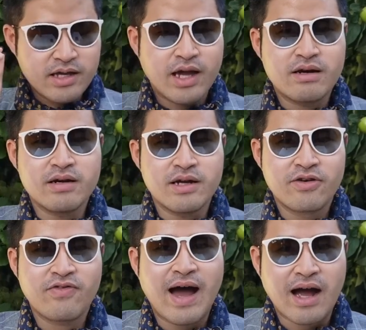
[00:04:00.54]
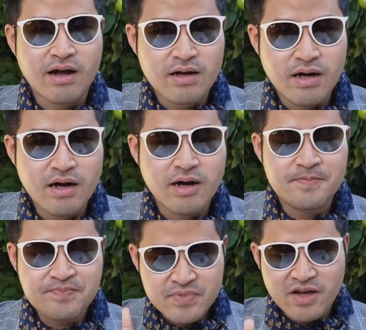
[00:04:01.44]
ไงเอ่ย ฝาก
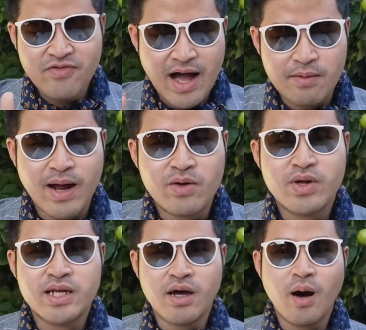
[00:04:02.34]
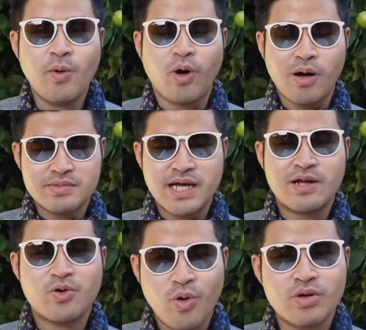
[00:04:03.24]
ฝากไบวินในอ้อมอกอ้อมใจ
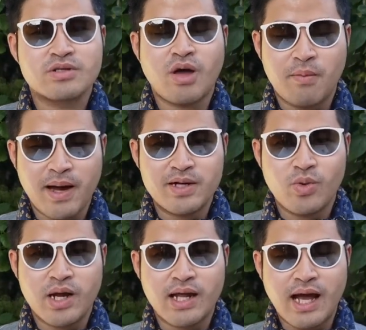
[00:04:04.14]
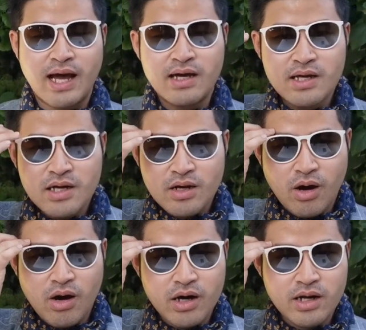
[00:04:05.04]
ทุกคนต่อไปด้วยนะคะ
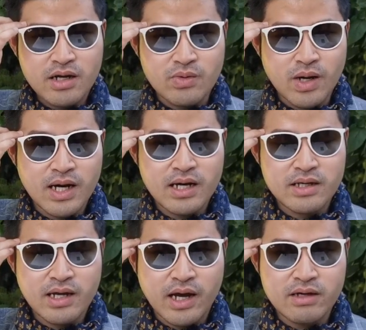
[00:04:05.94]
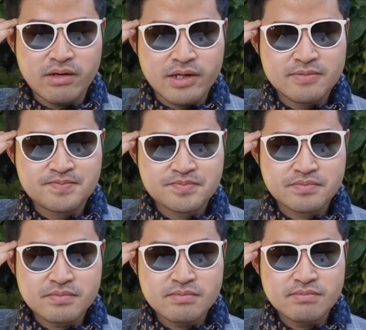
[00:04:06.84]
ก็ถ้าเกิดว่ายังไงเอ่ย
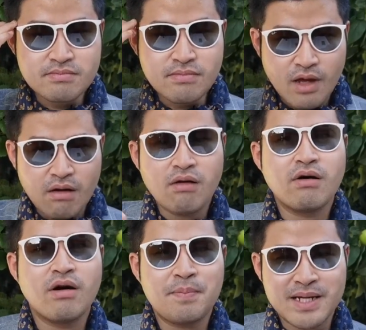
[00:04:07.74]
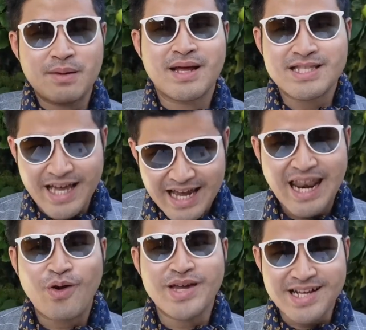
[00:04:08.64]
โอ้โห เป็นกำลังใจให้
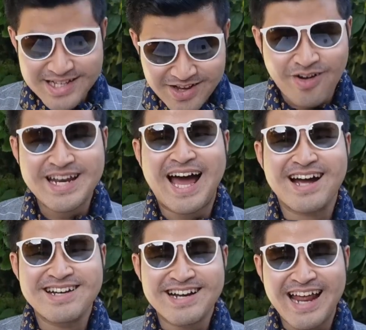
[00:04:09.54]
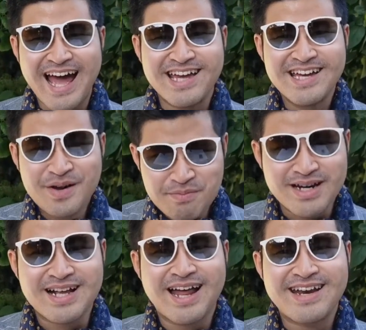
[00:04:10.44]
เราอีกช่องทางหนึ่งได้ เห
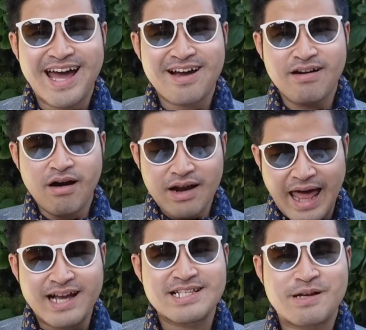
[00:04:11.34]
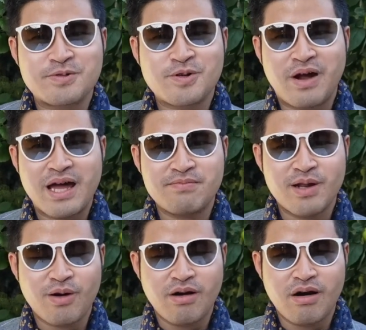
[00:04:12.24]
มือนกันนะ ก็ไลค์ Subscribe
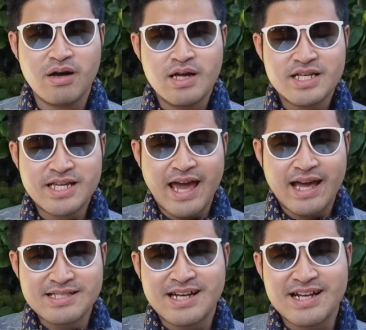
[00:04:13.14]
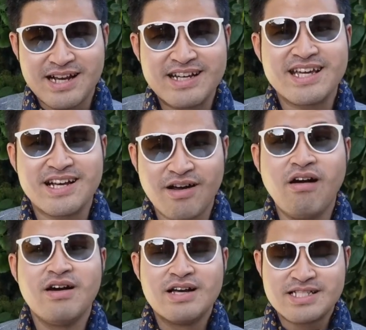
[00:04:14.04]
แล้วก็แชร์สั่นกระดิ่ง
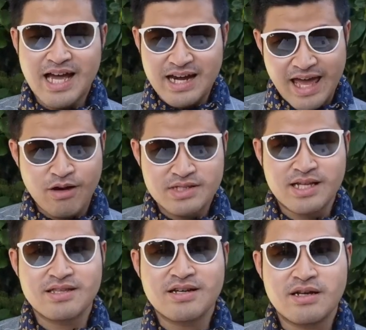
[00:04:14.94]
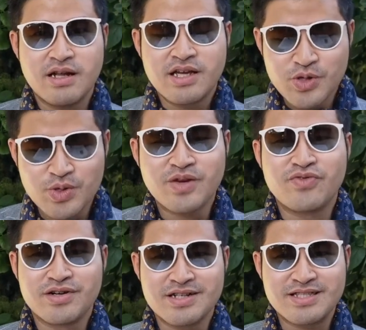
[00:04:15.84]
เนาะชแนลไตเติ้ลยูนิ
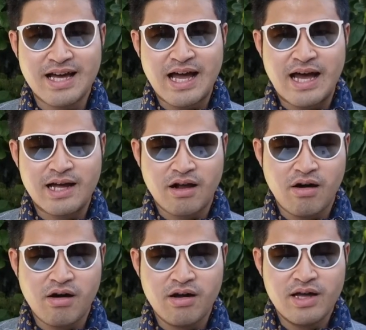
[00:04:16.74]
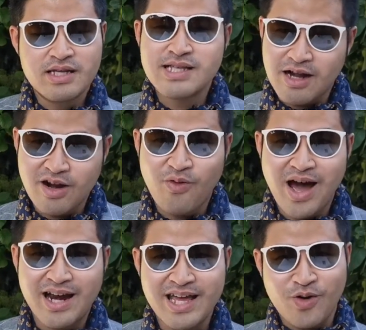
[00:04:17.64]
เวอร์สนะคะ ก็จักร
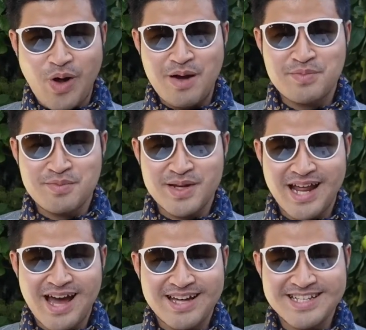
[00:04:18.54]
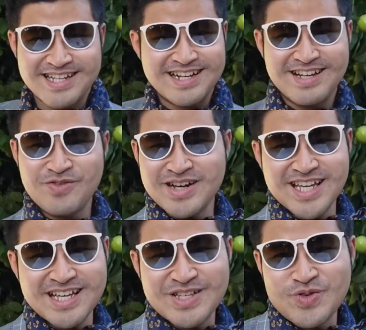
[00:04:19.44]
วาลแห่งความเป็นไปได้ดิฉันวัน
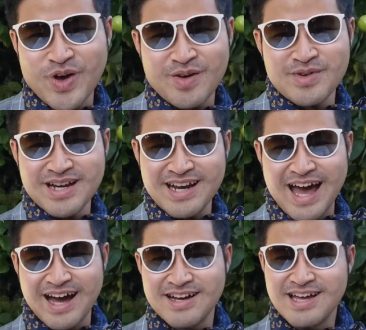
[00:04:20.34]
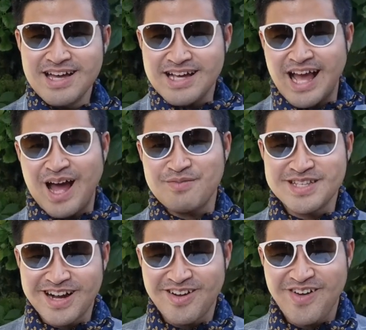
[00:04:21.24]
นี้สวยเหมือนนางงาม
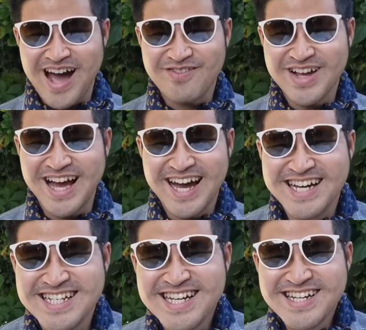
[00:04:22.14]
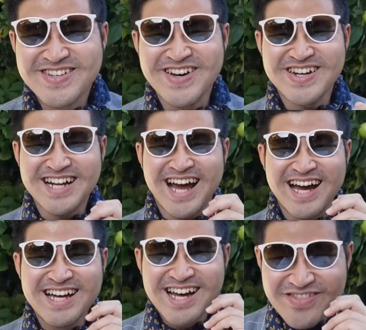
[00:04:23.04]
จักรวาลไหมคะทุกคนคะ่ะ
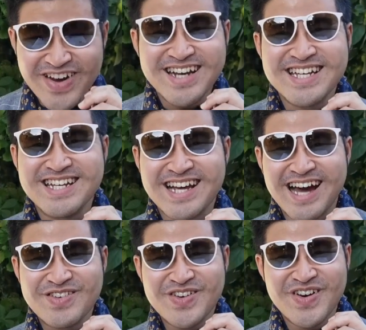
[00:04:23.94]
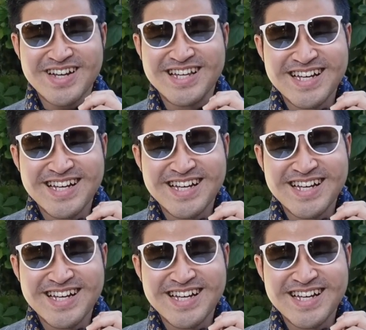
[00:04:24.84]
ฝันดีนะคะ ทุกคน